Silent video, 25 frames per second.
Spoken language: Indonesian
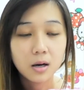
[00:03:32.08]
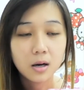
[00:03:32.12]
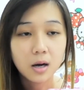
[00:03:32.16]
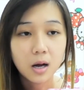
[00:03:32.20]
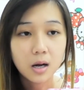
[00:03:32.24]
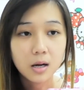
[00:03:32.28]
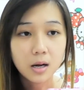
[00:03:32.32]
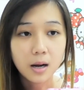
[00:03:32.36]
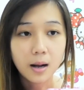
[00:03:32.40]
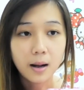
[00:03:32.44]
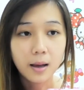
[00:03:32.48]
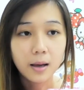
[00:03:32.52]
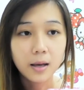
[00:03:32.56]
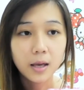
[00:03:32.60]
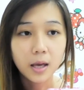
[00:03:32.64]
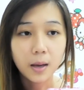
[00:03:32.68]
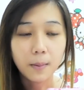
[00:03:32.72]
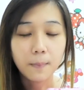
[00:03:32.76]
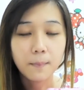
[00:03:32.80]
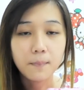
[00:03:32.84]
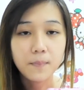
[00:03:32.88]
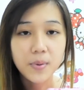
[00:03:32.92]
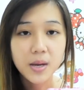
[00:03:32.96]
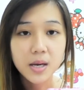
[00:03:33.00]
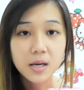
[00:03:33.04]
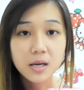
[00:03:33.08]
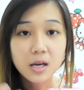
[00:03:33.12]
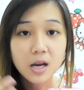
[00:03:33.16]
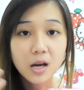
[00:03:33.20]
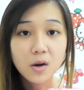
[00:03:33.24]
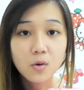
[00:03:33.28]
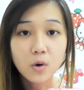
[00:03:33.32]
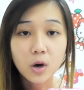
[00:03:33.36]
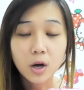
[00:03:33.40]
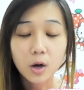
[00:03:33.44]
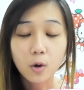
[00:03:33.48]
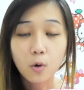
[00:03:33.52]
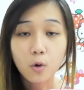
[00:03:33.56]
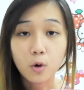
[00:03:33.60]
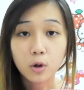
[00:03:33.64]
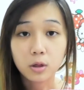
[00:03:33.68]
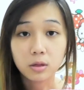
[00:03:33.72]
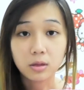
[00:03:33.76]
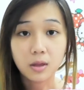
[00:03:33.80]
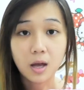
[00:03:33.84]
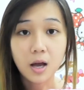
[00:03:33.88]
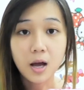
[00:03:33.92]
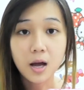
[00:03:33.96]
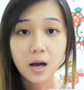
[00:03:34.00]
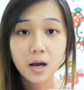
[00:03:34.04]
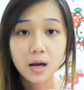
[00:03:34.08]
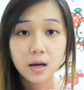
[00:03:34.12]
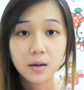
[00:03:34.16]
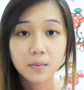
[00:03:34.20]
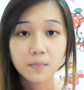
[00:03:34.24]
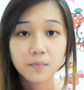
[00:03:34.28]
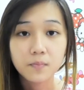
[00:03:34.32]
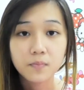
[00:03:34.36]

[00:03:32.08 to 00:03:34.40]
adalah camping di luar kota